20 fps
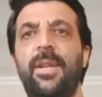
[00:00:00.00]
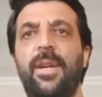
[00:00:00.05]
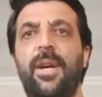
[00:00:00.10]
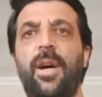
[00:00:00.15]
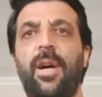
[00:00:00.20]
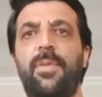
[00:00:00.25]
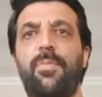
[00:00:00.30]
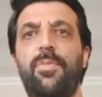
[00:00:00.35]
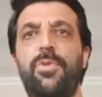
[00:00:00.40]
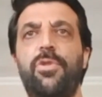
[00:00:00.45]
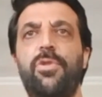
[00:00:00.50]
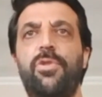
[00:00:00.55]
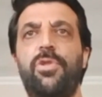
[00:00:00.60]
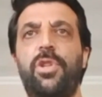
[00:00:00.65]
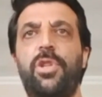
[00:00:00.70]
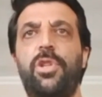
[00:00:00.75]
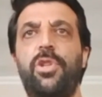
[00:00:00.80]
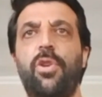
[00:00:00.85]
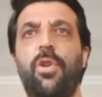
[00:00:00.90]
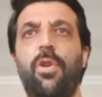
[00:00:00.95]

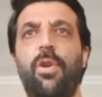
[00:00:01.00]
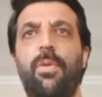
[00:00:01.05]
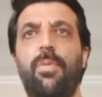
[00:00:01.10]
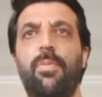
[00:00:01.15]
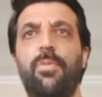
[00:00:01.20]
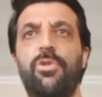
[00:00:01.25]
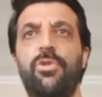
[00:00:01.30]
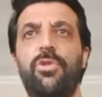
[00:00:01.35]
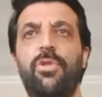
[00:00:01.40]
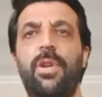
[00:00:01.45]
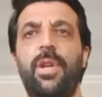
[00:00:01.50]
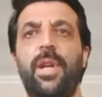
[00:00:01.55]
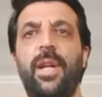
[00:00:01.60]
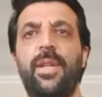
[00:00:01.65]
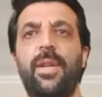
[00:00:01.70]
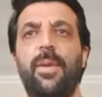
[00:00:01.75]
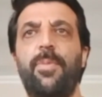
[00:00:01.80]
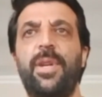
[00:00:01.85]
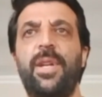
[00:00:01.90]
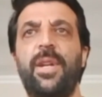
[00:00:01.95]
63 kişi ölmüştü
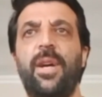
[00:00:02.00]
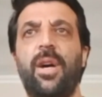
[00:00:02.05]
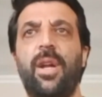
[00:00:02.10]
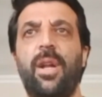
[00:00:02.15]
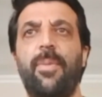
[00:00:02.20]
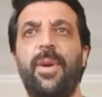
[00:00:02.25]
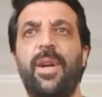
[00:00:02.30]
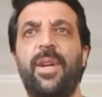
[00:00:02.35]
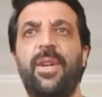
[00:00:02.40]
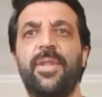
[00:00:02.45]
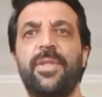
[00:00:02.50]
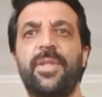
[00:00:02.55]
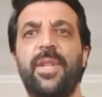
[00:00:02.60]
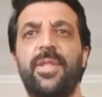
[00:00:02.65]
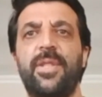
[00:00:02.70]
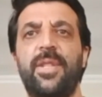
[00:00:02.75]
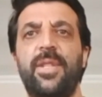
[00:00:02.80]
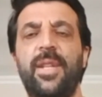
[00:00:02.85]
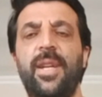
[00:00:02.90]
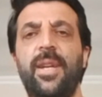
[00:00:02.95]
ya da bir araba
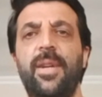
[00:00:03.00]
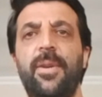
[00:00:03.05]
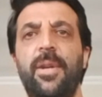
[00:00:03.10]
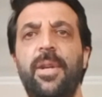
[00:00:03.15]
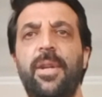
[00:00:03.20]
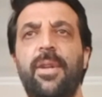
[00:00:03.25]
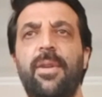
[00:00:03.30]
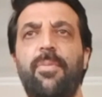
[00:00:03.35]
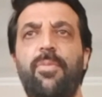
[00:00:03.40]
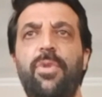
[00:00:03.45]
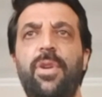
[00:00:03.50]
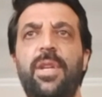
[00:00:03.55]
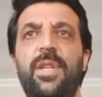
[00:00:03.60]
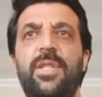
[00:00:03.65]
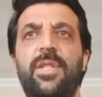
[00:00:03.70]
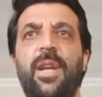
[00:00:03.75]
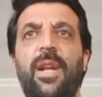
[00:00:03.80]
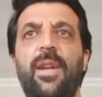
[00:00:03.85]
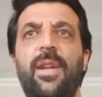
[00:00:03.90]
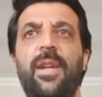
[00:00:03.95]
kazasında bu
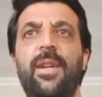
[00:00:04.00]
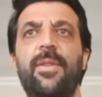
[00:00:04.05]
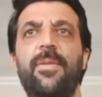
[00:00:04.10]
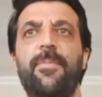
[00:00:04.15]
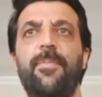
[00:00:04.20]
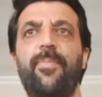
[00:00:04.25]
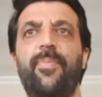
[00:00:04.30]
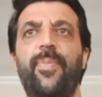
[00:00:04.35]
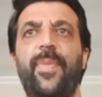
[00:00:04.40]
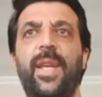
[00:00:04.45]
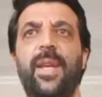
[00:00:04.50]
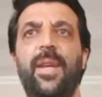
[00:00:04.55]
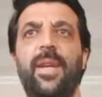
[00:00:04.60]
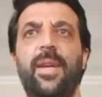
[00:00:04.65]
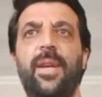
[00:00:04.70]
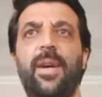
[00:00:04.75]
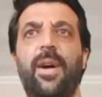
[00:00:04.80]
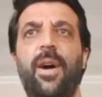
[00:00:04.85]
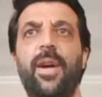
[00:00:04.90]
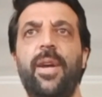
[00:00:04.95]
insanlar
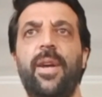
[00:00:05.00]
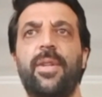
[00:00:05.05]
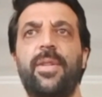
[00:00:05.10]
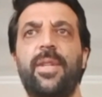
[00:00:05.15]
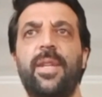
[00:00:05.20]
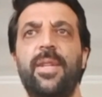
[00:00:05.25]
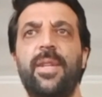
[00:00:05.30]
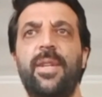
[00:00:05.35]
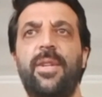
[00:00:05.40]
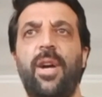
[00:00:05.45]
e, hayatını